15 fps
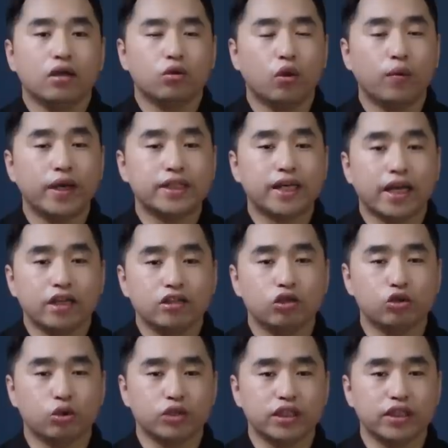多位在
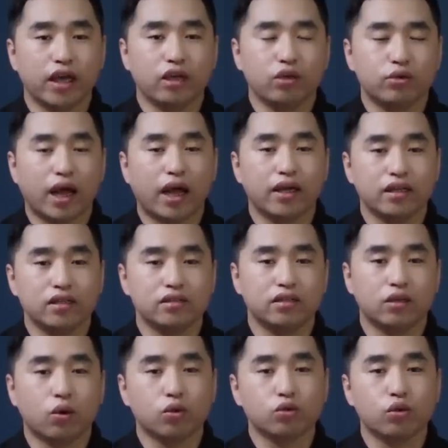1997年与他一
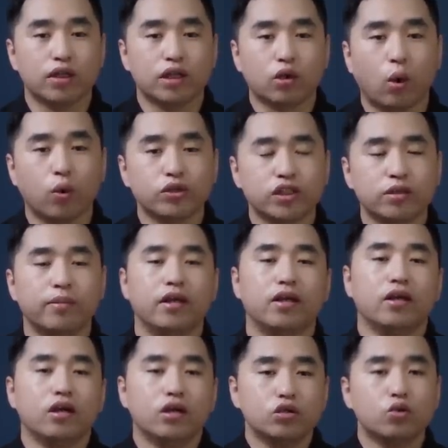起工作的同事们
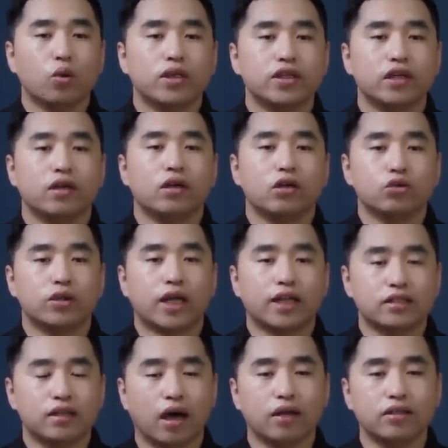作证说，他
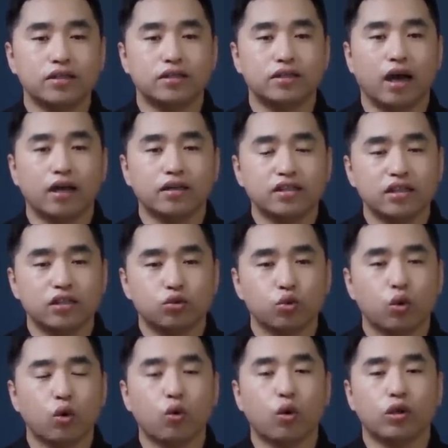曾详细
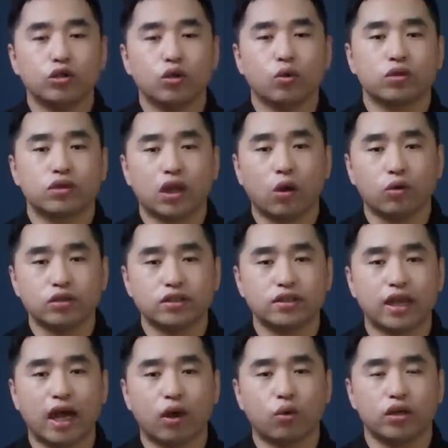说过用刀
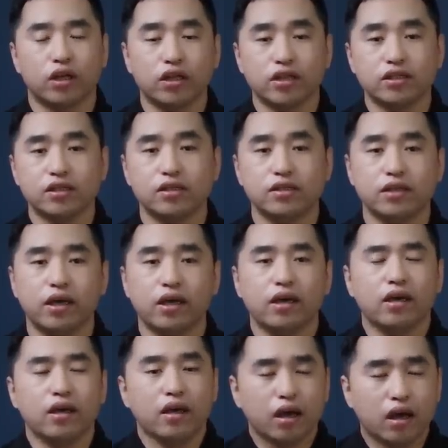杀过人的细节，
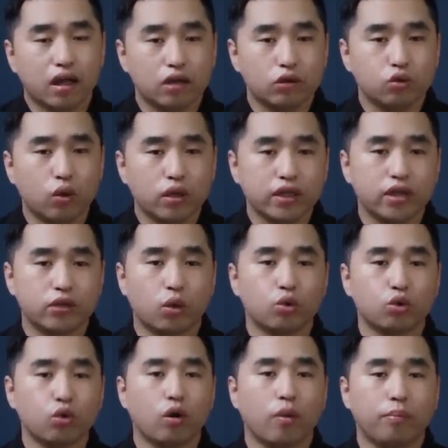很多内容
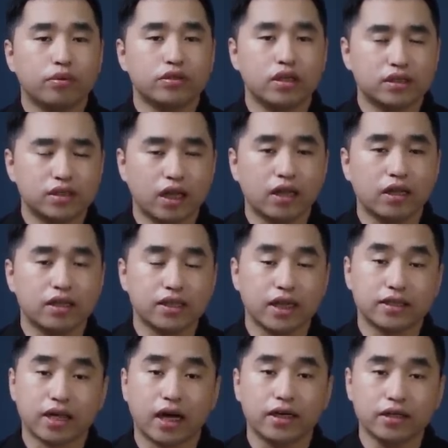如果不是真的
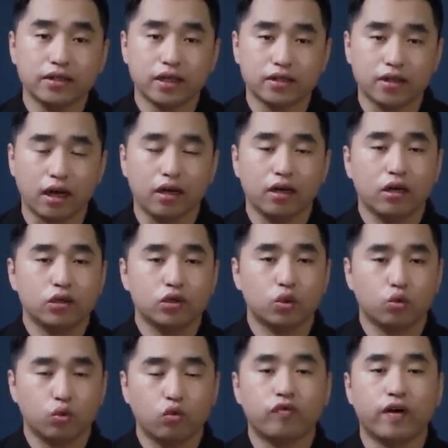在杀人现场，就
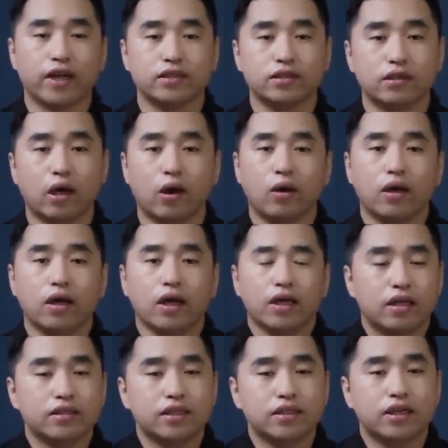无法知道。
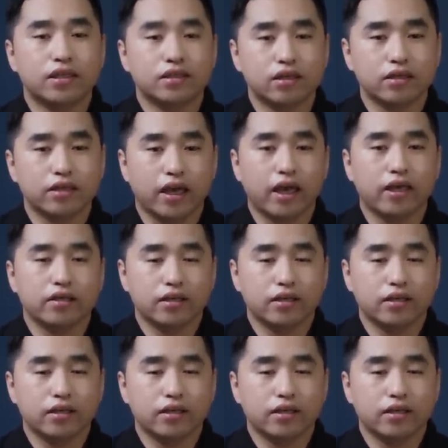那这些证言